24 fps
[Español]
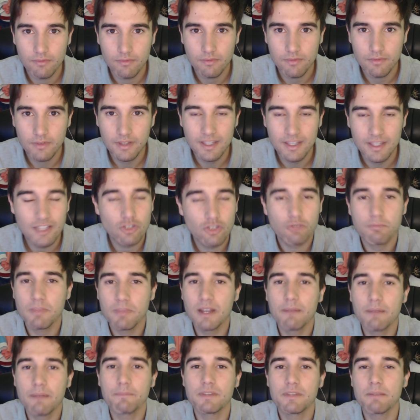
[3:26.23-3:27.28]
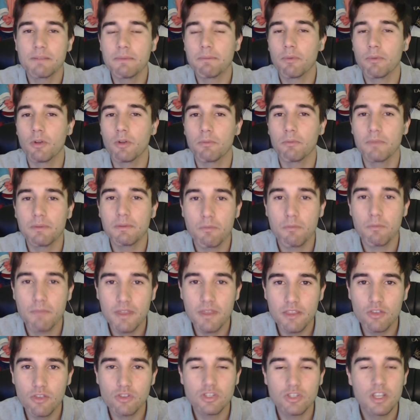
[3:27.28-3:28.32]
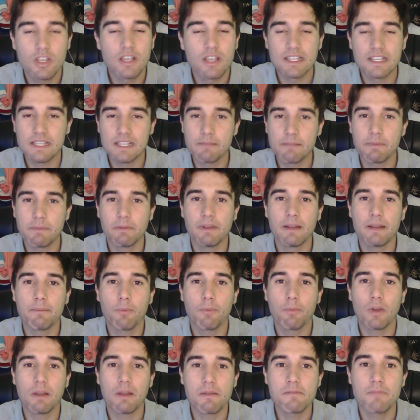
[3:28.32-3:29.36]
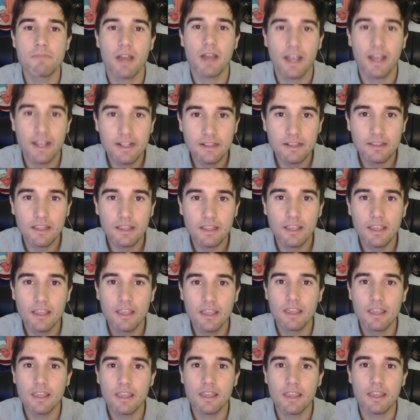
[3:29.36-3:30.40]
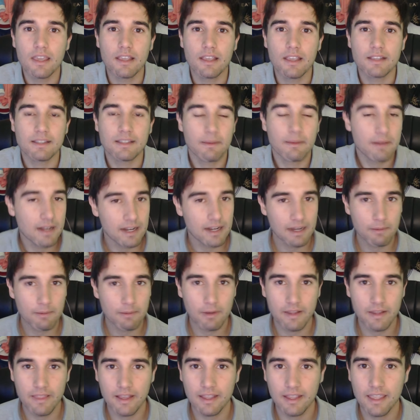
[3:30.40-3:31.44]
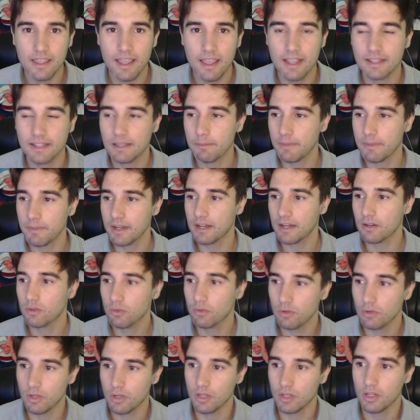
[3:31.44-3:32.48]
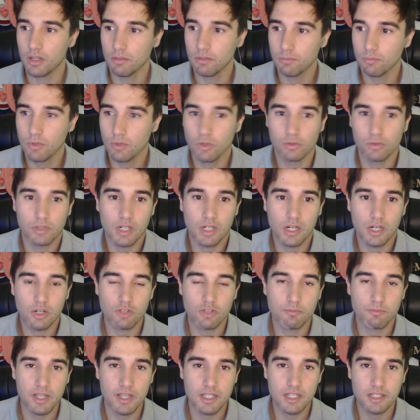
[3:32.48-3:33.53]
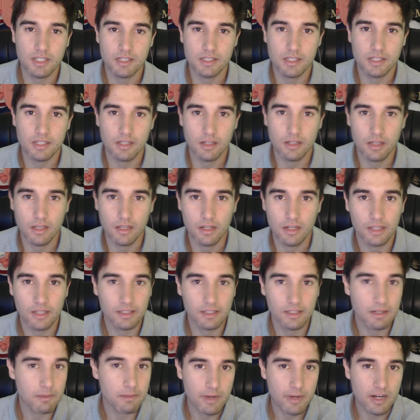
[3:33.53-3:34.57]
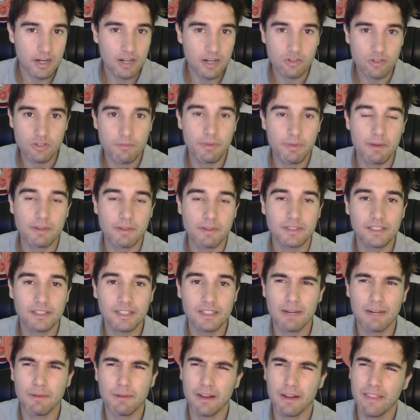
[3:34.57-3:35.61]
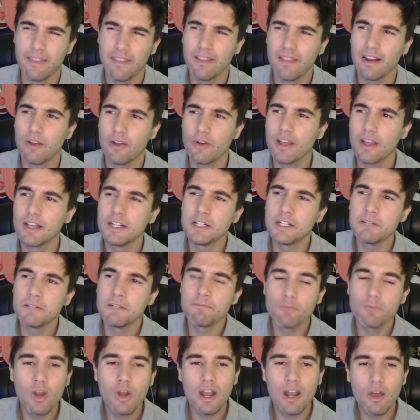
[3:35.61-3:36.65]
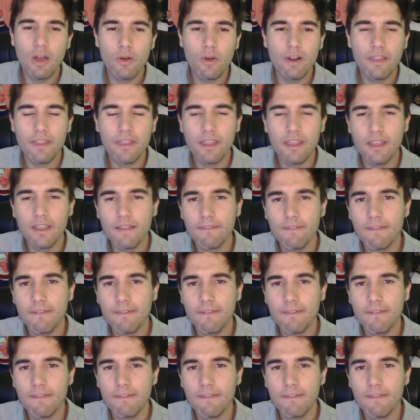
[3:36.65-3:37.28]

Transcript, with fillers: Y ellos vienen siempre por los mismos medios, siempre viene por la misma gente. Eh, Sabéis la rivalidad que hay también, eh, bueno, entre los países eh, latinoamericanos siempre hay bastante rivalidad a la hora, no a la hora de,